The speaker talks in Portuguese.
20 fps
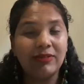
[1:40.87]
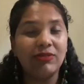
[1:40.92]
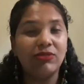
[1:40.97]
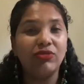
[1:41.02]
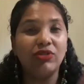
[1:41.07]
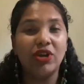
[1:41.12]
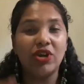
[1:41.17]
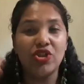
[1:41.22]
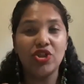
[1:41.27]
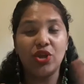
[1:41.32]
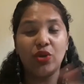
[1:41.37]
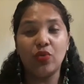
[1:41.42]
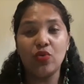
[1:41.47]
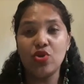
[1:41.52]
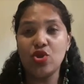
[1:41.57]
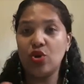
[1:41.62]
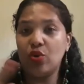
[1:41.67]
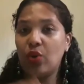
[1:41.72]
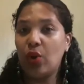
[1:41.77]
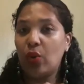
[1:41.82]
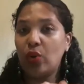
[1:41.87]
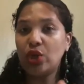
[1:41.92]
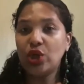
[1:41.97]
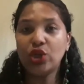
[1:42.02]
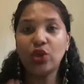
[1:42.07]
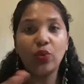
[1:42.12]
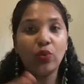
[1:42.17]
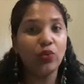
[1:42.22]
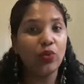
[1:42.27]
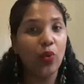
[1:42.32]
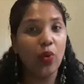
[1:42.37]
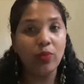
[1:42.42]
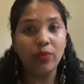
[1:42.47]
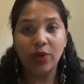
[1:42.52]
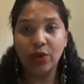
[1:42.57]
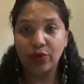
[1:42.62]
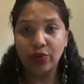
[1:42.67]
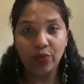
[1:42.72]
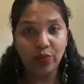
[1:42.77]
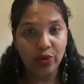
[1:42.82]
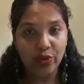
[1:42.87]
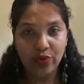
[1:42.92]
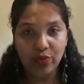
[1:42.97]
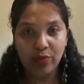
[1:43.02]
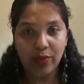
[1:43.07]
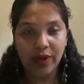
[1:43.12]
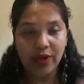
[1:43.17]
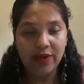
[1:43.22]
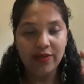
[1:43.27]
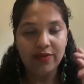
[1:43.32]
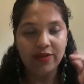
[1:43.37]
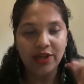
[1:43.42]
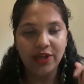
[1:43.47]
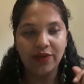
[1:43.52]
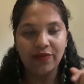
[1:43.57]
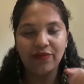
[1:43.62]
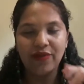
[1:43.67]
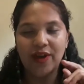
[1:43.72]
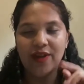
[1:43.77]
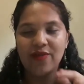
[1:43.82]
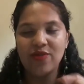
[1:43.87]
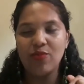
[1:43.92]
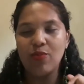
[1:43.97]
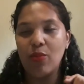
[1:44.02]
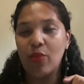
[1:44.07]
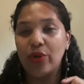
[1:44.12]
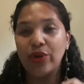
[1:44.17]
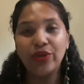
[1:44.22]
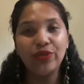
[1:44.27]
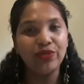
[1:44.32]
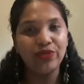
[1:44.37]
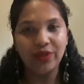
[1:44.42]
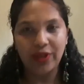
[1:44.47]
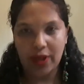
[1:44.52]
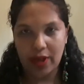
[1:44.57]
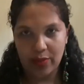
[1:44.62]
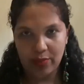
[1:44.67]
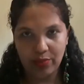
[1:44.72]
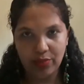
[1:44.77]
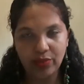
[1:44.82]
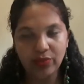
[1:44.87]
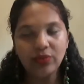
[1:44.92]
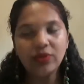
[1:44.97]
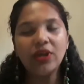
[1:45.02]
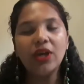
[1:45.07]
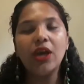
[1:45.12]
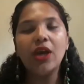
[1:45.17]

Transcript: Durante a noite eu não estou dormindo muito bem, isso já faz muito tempo.